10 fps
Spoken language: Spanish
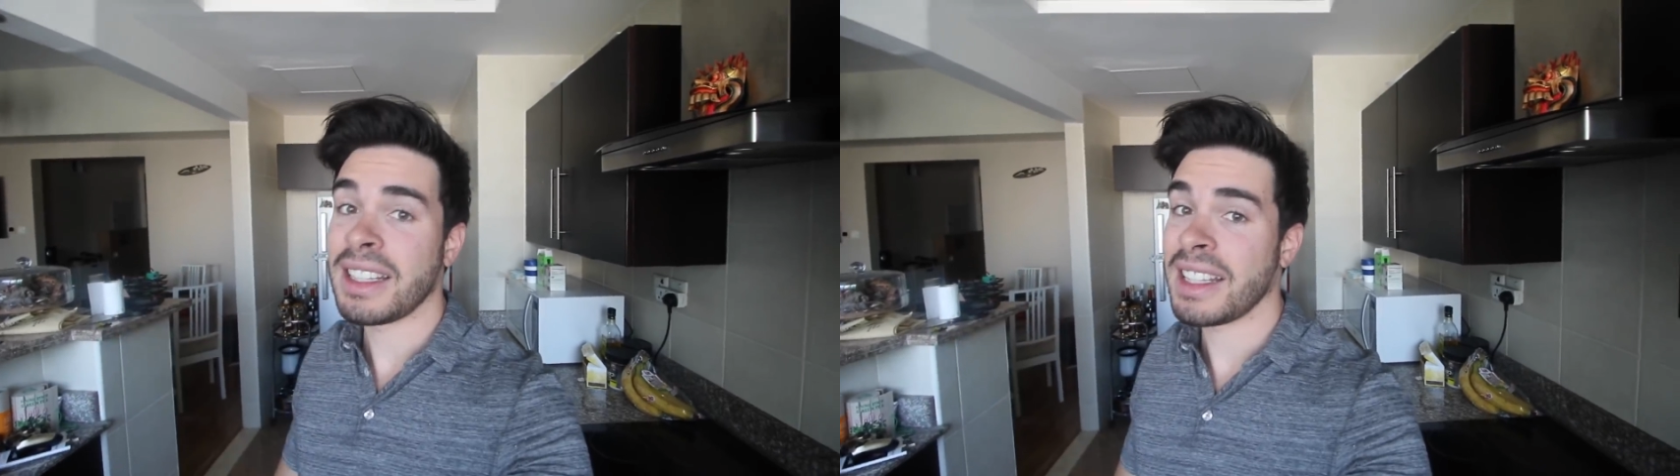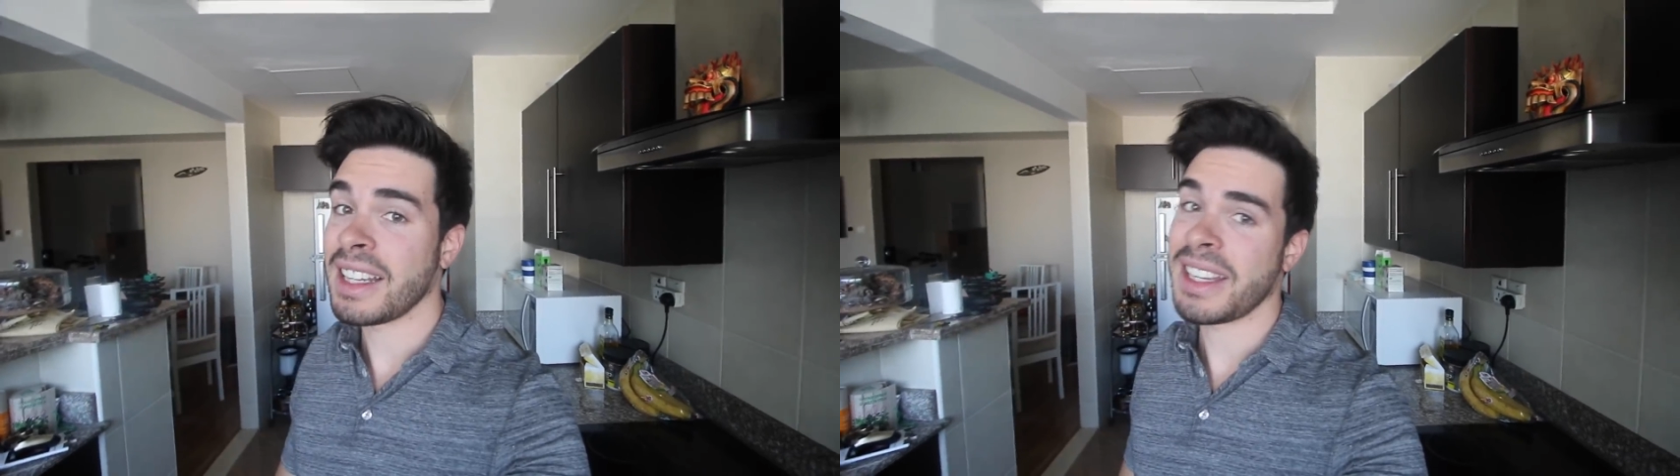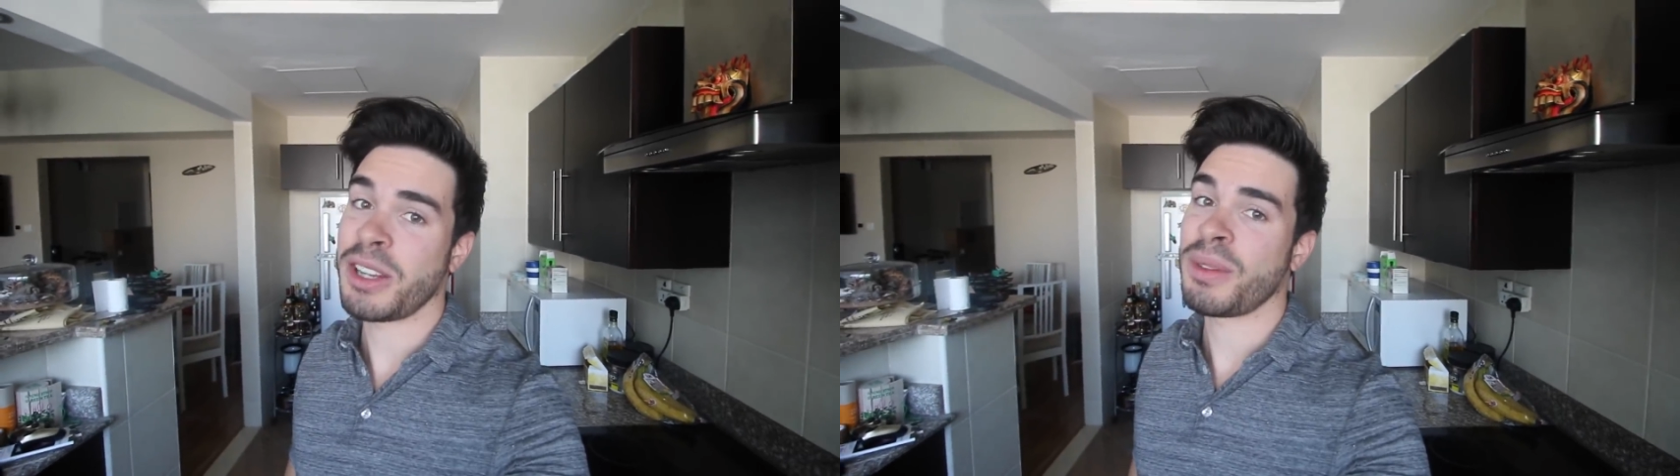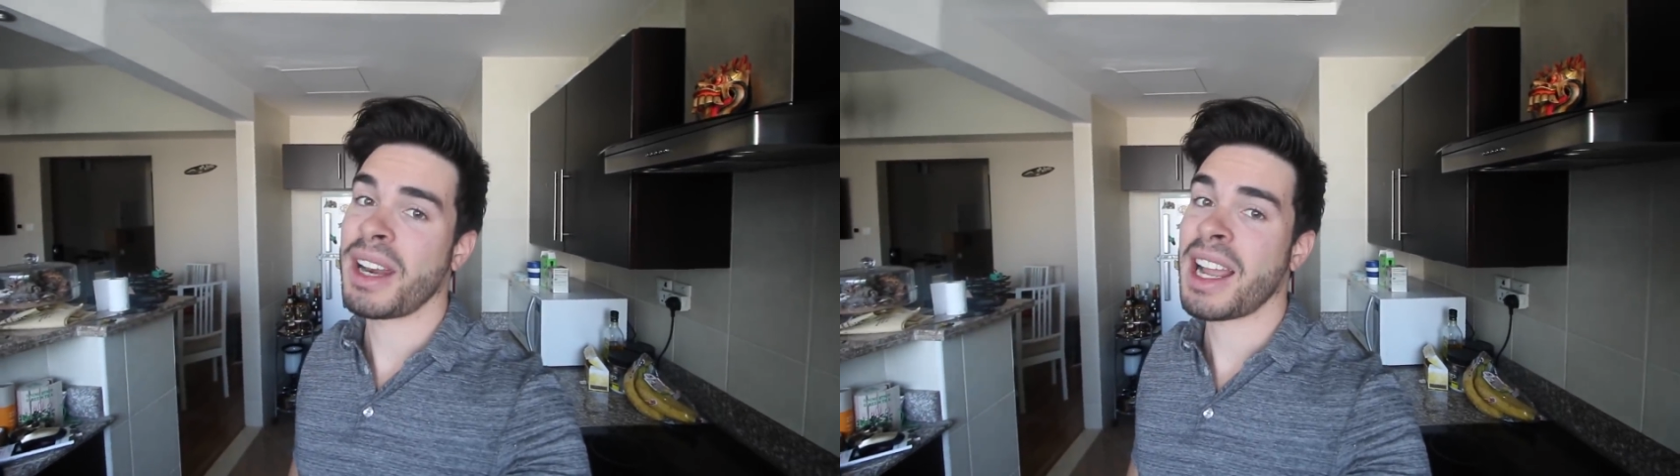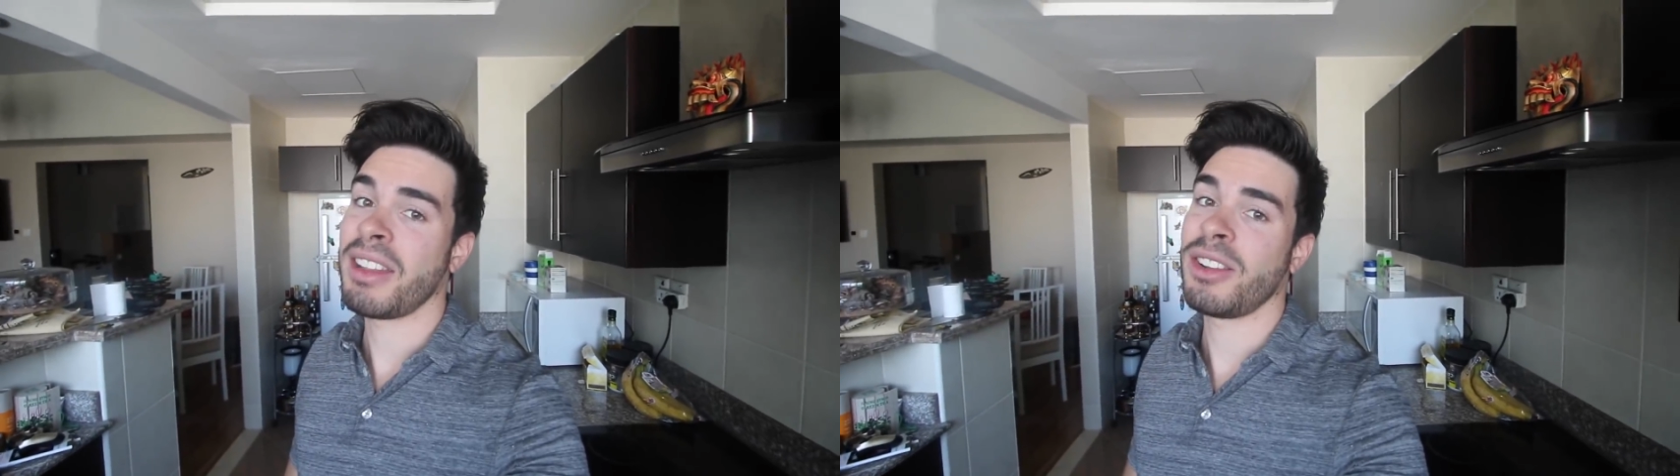Así que se nos
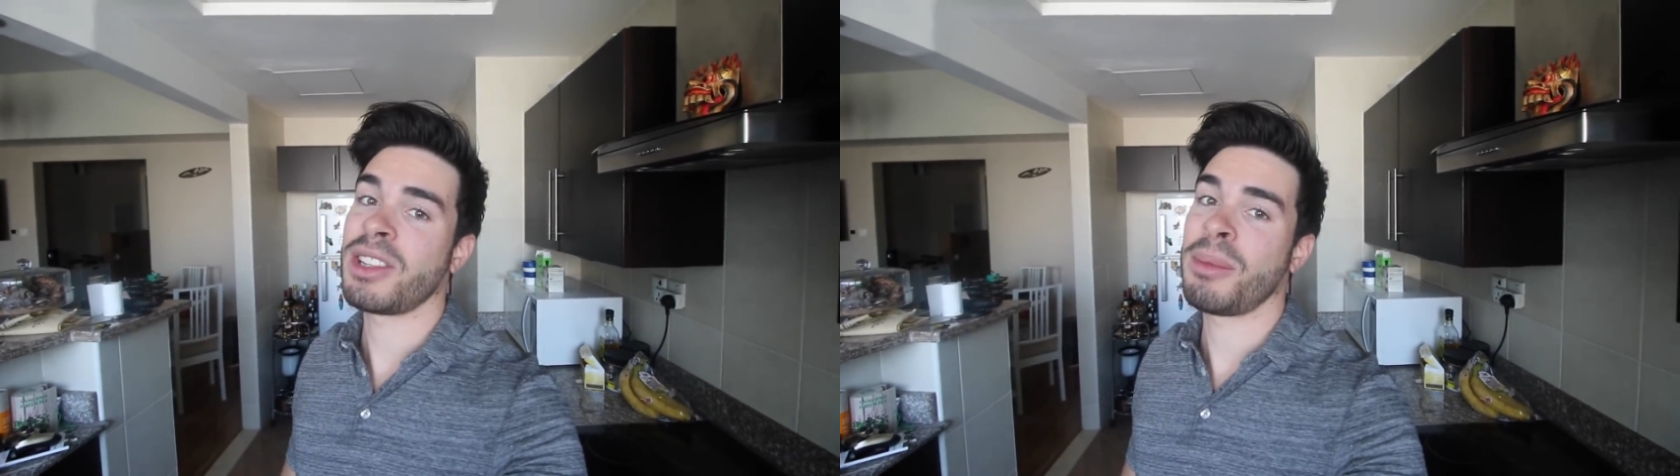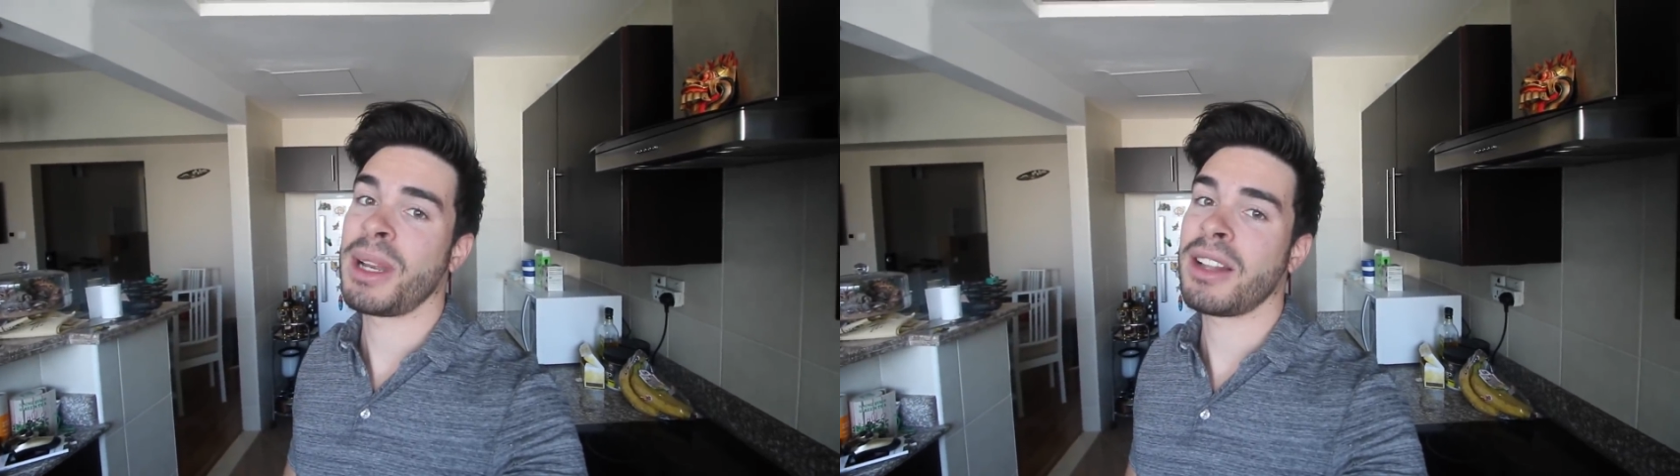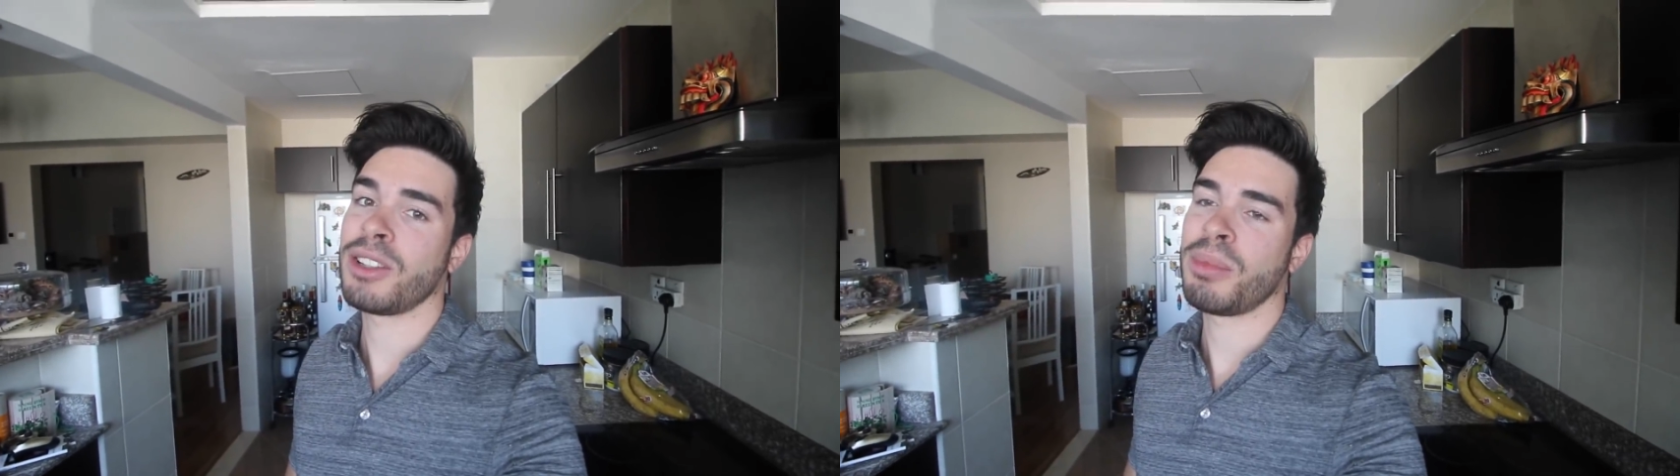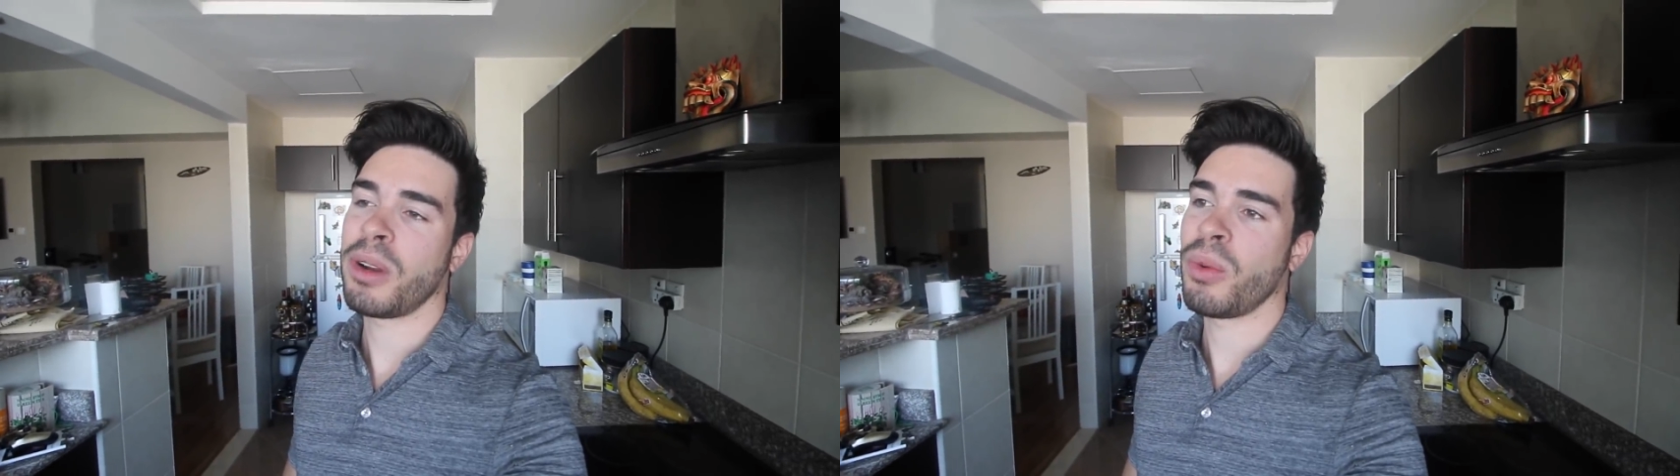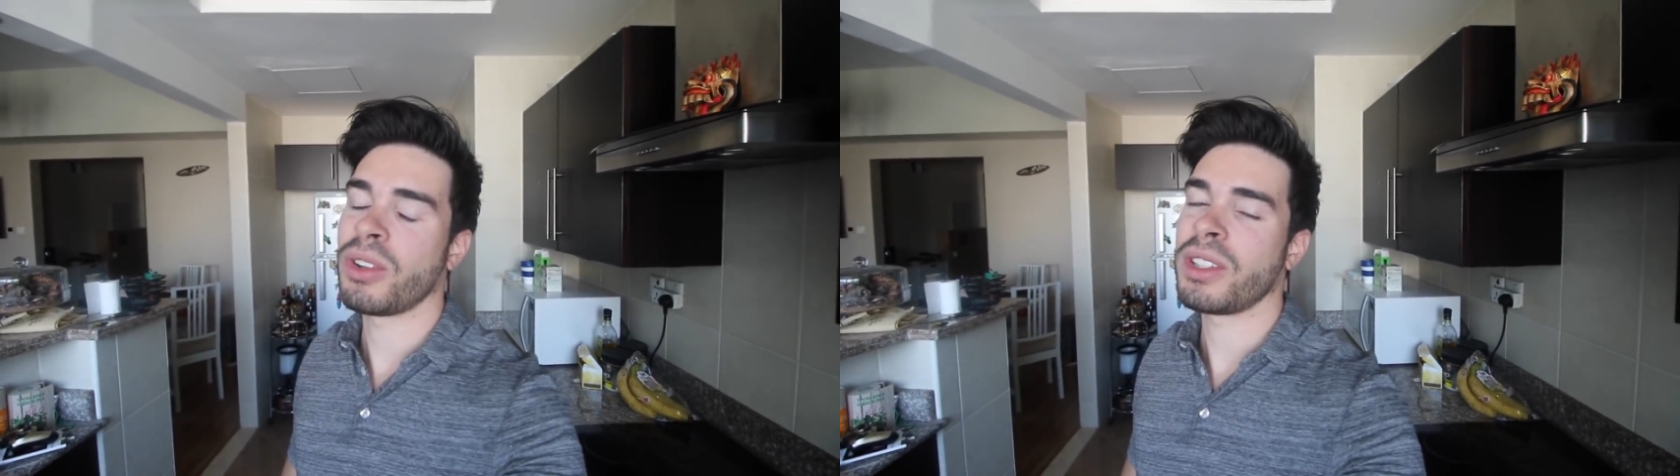van acabando los emiratos, pero bueno,